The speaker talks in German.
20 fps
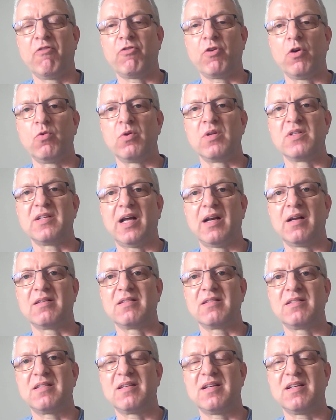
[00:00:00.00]
für uns
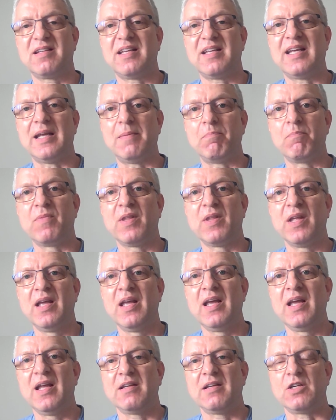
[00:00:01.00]
als Team
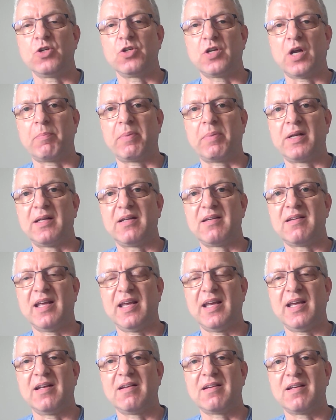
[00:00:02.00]
die
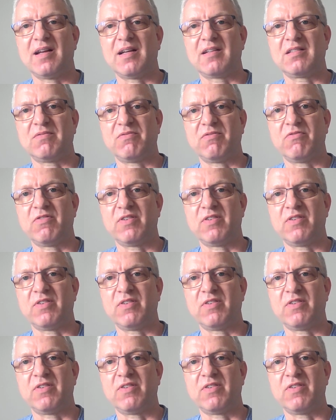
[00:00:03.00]
Stabilität, das,